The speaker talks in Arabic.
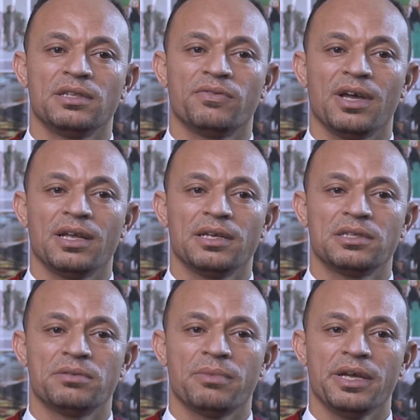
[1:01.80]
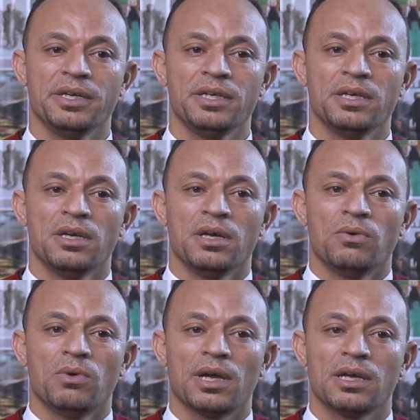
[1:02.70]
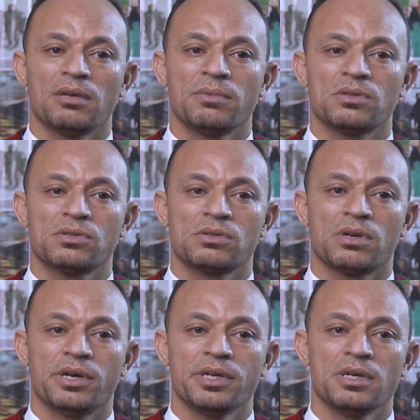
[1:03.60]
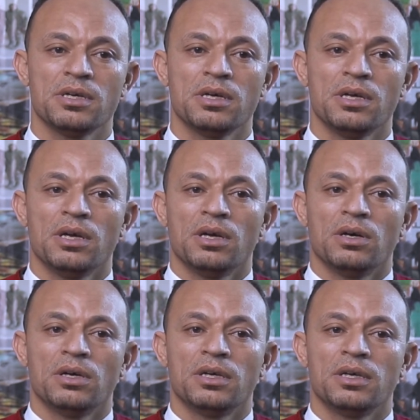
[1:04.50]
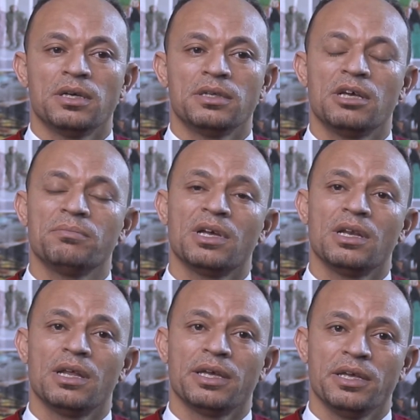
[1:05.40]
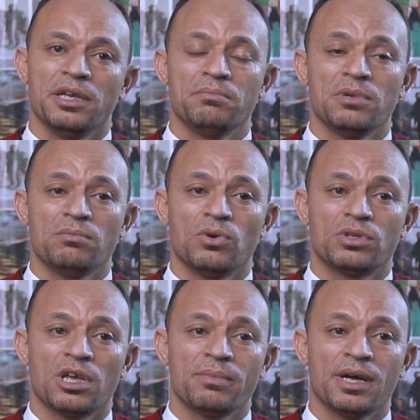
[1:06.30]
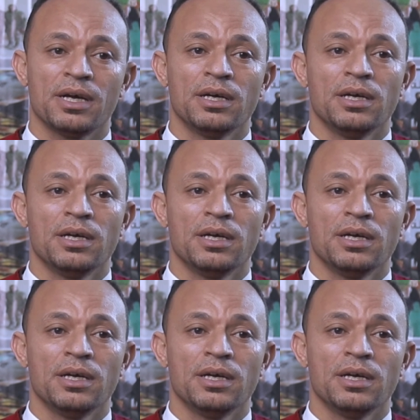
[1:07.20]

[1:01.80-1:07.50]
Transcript: الدفاع الاجتماعي والخدمات الزراعيه آه، دمج اللاجئين بالمجتمع